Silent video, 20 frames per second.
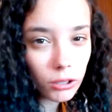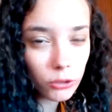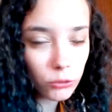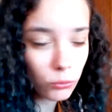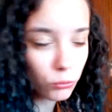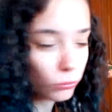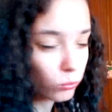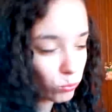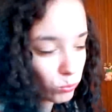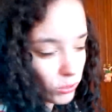es
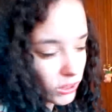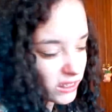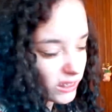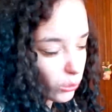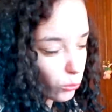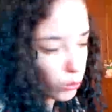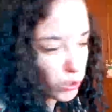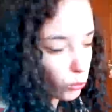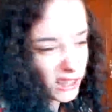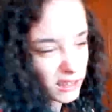un, esta
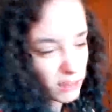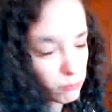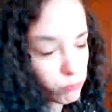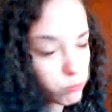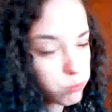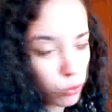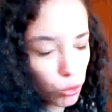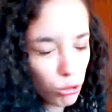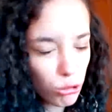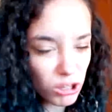cuenta es
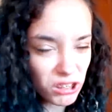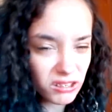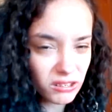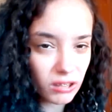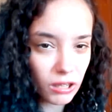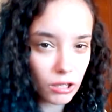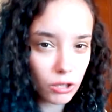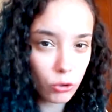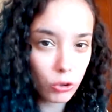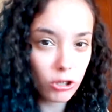puro
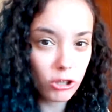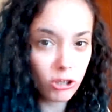Starkov y